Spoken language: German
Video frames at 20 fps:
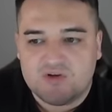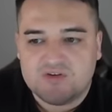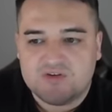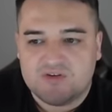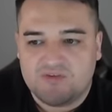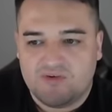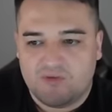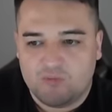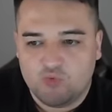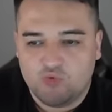Also
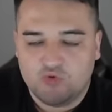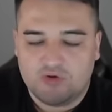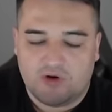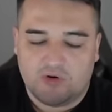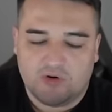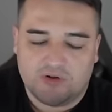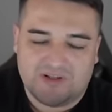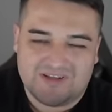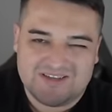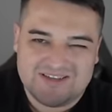ich vermute
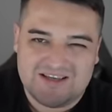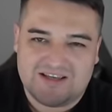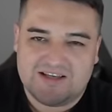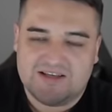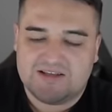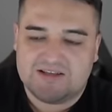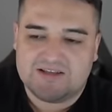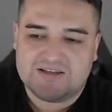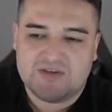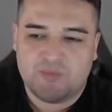auch
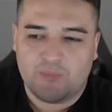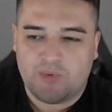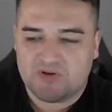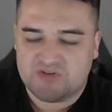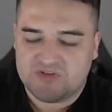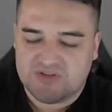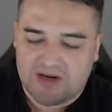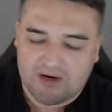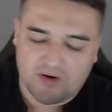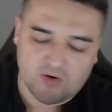tatsächlich, dass die
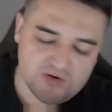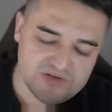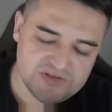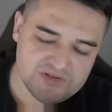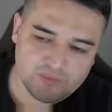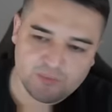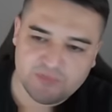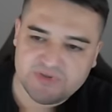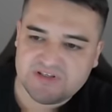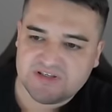
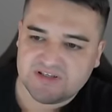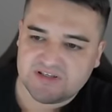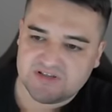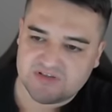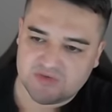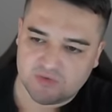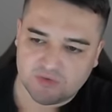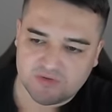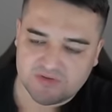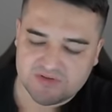Personalkosten ein bisschen
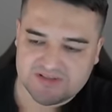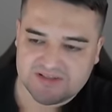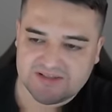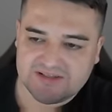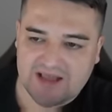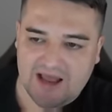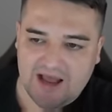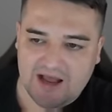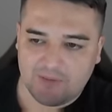gesunken sind.